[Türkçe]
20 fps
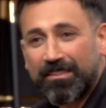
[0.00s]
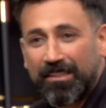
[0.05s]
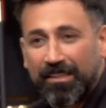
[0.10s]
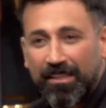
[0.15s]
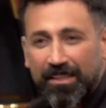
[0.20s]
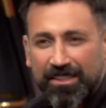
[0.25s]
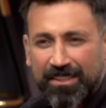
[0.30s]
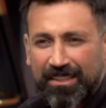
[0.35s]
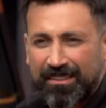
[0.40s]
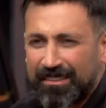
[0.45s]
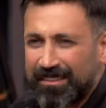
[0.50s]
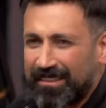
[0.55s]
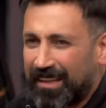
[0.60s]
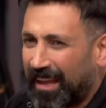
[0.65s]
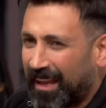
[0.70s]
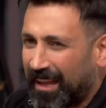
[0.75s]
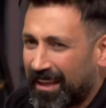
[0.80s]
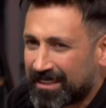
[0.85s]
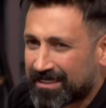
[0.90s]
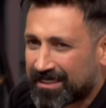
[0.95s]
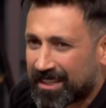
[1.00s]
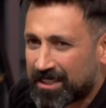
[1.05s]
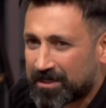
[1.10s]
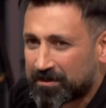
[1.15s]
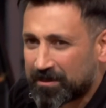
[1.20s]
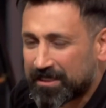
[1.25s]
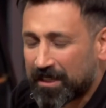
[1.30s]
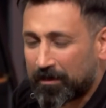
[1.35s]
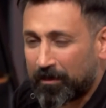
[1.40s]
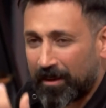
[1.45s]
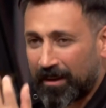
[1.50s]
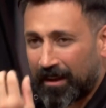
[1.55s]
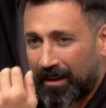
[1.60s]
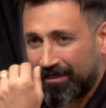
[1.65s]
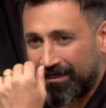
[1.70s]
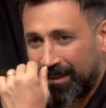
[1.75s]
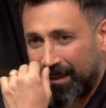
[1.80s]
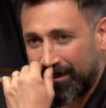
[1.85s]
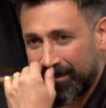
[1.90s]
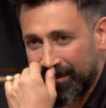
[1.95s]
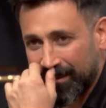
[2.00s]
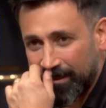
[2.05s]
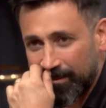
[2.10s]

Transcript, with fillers: yaşadığın en saçma sapan an neydi?